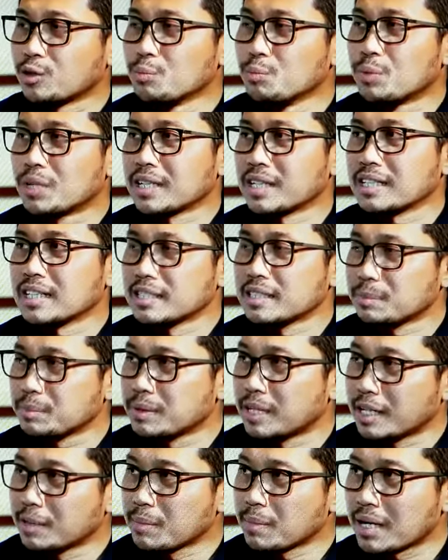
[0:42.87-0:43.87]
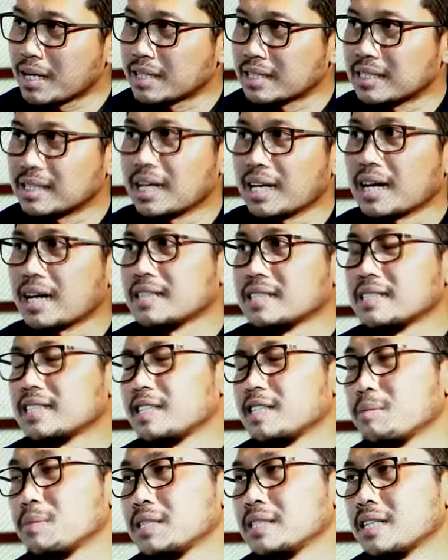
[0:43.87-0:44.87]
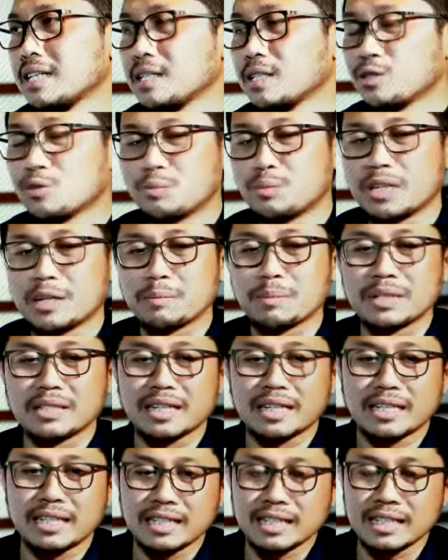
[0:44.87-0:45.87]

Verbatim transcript: sumbernya dari, dari mana silahkan saja mencari sumber yang bisa